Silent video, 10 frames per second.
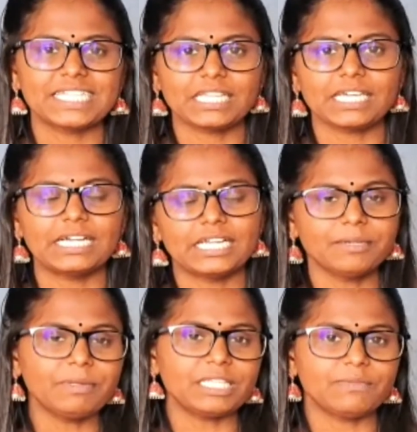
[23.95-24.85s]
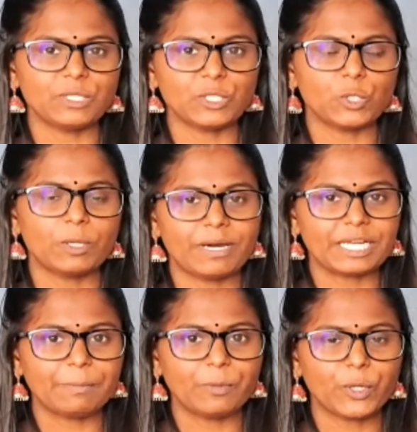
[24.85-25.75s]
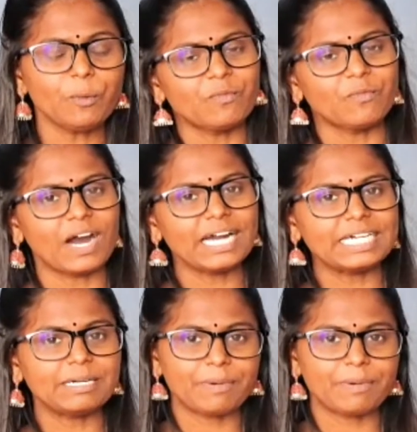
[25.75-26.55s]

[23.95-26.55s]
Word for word: செய்திகளையும் இந்த வீடியோல பார்க்க போறோம் வாங்க